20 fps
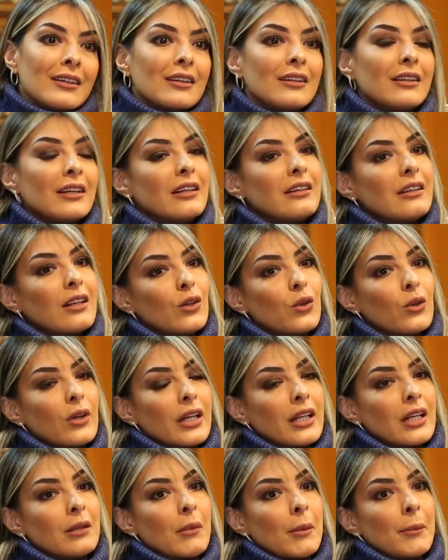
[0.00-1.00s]
لانه
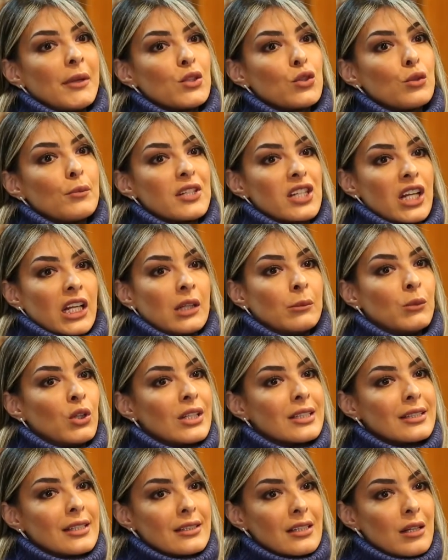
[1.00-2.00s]
انا ما محسوباش على
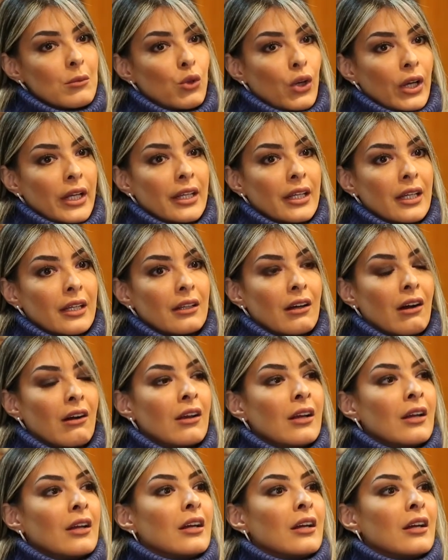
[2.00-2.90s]
مؤسسه معينه